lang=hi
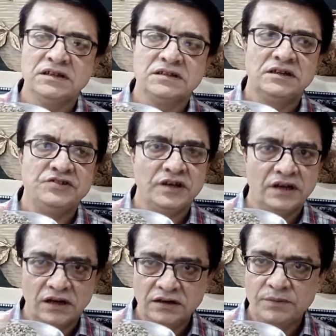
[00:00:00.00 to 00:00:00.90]
जैसे
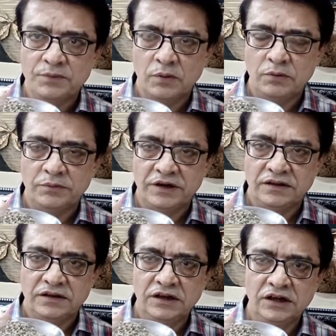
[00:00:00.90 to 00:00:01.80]
जरियान की प्रॉब्लम
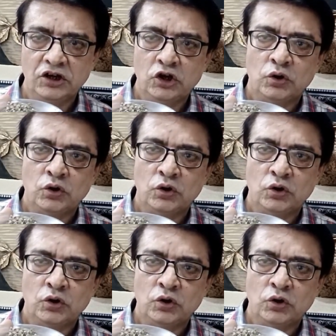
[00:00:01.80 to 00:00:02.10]
रहती है